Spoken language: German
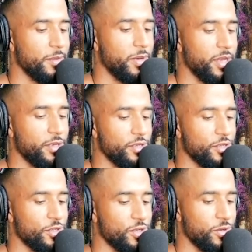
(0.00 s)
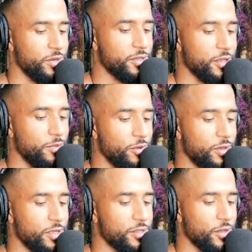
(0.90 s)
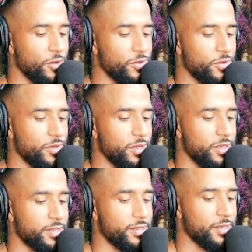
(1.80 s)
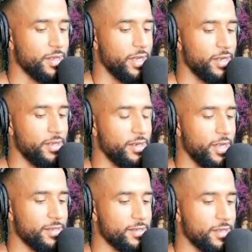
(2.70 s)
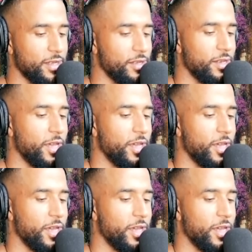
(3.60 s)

aber ein schönes, gemütliches Auto ist eine nice Sache.